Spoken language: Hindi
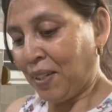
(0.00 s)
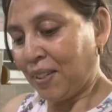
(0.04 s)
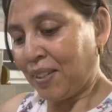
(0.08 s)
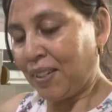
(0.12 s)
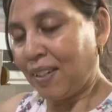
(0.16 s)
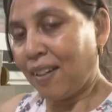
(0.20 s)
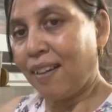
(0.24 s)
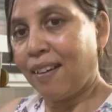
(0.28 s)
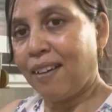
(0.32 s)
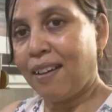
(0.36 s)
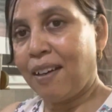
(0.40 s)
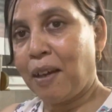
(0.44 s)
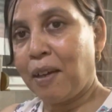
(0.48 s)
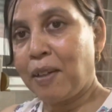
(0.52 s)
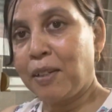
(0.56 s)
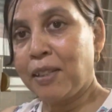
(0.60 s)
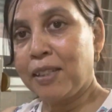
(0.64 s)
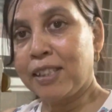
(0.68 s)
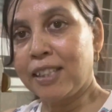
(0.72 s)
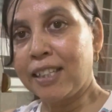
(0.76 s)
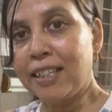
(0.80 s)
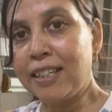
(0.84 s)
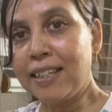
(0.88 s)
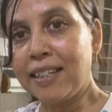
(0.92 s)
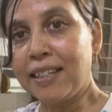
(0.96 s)
यहाँ
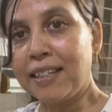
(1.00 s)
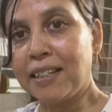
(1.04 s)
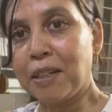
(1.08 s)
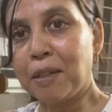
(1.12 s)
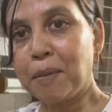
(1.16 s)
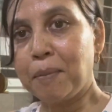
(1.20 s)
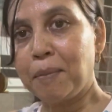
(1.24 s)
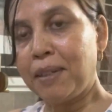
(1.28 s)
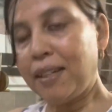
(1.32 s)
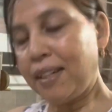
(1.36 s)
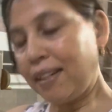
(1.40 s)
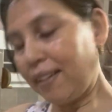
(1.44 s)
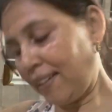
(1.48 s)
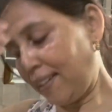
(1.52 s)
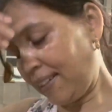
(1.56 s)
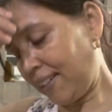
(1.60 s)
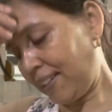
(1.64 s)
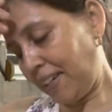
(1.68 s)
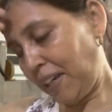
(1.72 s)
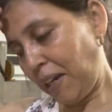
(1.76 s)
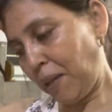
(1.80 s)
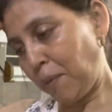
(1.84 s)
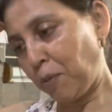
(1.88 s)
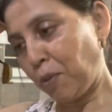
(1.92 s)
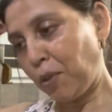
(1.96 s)
इतनी गर्मी है ना
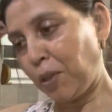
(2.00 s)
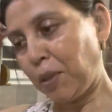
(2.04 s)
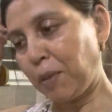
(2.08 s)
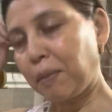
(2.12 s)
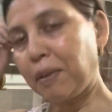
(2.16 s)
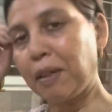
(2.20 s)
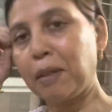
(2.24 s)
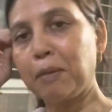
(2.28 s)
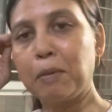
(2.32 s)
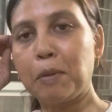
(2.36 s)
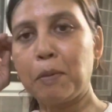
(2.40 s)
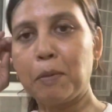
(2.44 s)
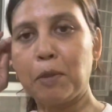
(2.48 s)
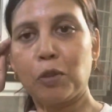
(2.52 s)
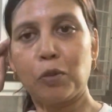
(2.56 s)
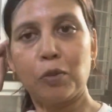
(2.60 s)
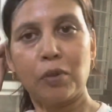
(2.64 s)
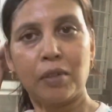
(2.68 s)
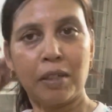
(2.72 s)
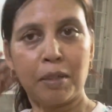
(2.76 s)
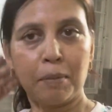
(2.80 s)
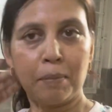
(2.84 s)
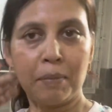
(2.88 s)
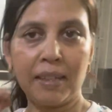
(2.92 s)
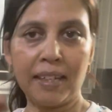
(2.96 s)
क्या बोले गर्मी में तो
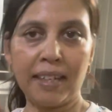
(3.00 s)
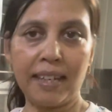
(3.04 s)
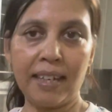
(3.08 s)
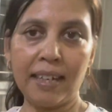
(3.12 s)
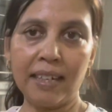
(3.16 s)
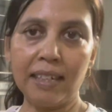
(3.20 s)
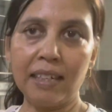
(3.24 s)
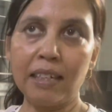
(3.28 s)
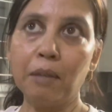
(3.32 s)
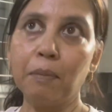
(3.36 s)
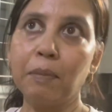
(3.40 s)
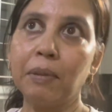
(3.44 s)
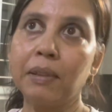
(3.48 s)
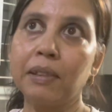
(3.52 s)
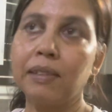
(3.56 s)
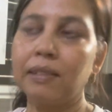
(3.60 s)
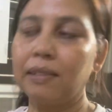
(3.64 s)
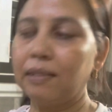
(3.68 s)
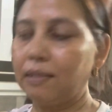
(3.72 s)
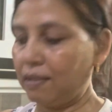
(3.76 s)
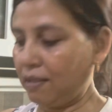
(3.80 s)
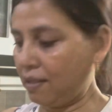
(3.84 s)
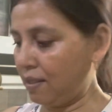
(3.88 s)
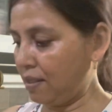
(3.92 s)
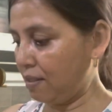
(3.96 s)
गर्मी रहेगी बट आई
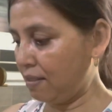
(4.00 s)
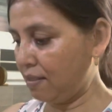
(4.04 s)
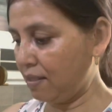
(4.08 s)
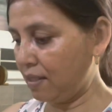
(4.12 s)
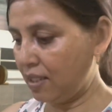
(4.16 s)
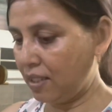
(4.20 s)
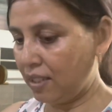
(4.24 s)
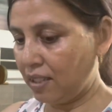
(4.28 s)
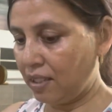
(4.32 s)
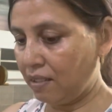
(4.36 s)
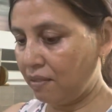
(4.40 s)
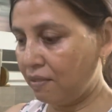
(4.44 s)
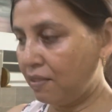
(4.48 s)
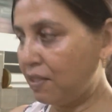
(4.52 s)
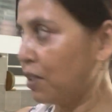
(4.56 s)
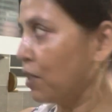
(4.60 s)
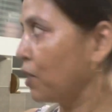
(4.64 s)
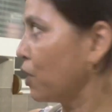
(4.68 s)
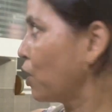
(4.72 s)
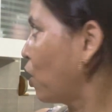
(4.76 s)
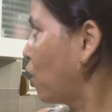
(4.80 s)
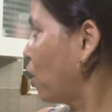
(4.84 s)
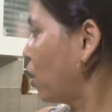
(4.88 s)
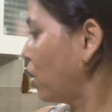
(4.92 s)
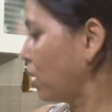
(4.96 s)
एम वेरी
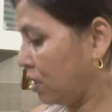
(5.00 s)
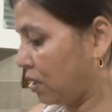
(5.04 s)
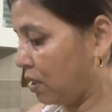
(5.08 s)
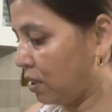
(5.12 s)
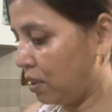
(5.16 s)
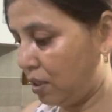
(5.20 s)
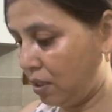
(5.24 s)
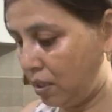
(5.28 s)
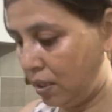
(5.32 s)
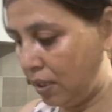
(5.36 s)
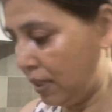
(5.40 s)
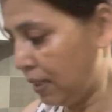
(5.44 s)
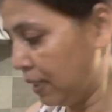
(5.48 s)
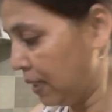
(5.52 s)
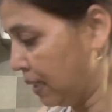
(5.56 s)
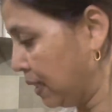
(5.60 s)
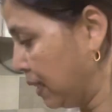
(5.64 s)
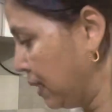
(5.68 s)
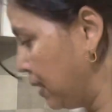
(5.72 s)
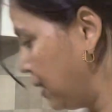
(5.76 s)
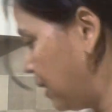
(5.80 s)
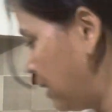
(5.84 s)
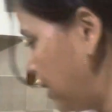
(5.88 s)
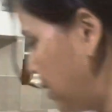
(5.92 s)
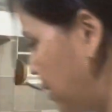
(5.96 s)
हॉट
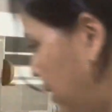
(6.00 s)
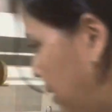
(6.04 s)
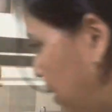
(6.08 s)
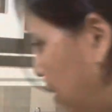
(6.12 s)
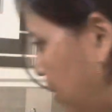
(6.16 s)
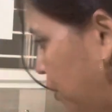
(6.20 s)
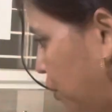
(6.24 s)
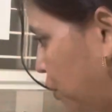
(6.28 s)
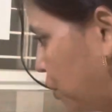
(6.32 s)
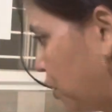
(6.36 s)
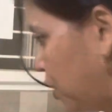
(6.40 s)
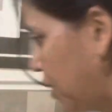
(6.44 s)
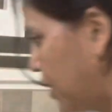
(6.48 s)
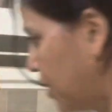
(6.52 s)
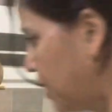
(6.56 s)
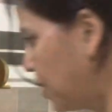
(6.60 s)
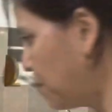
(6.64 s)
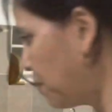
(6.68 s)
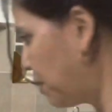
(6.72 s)
तो चलिए